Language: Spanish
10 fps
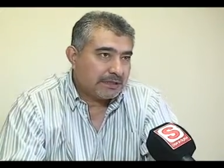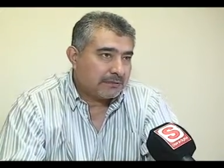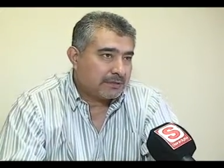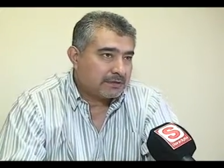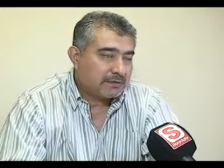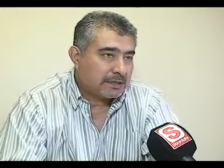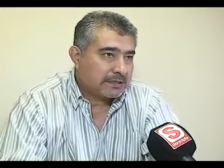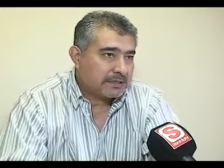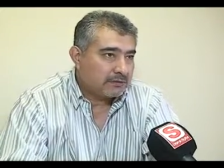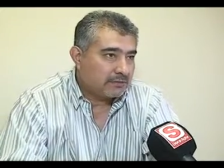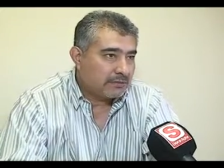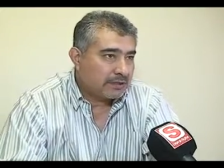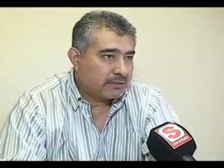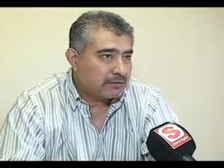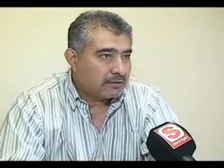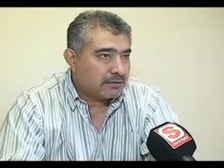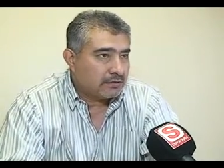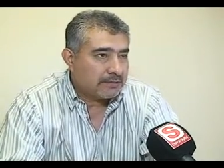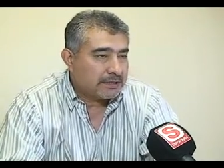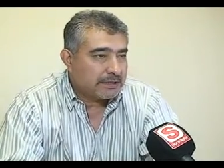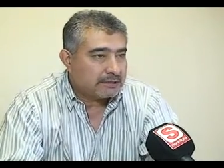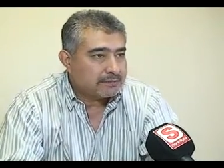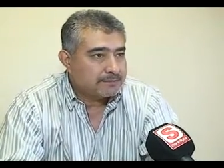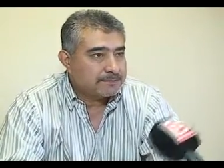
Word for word: y también sobre la salud de, los compañeros.